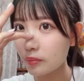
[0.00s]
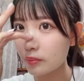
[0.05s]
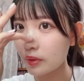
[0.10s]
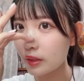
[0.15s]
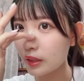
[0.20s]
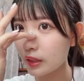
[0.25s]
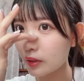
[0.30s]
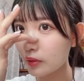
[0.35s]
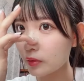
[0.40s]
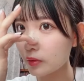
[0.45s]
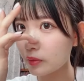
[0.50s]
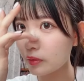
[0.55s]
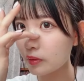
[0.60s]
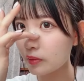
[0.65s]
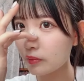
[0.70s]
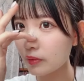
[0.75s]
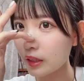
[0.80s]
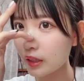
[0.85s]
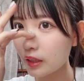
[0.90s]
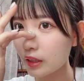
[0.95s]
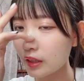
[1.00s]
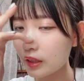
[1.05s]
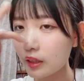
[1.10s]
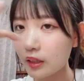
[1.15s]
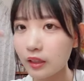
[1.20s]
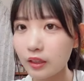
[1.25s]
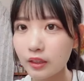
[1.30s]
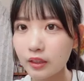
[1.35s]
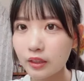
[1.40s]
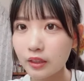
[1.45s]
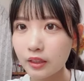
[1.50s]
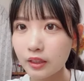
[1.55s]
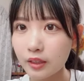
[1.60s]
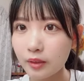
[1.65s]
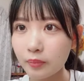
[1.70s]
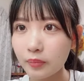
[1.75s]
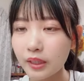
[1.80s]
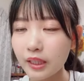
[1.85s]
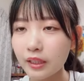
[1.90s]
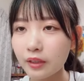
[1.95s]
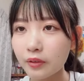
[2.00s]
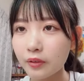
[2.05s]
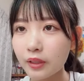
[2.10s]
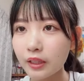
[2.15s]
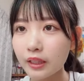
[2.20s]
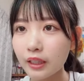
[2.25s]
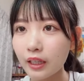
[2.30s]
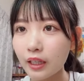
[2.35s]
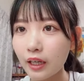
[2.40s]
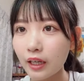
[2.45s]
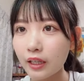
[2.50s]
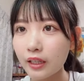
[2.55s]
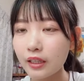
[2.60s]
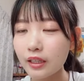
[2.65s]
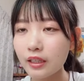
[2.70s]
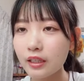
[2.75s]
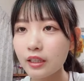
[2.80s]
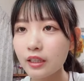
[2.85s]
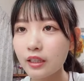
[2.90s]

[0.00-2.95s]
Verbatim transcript: みんな公園は見てくれたかい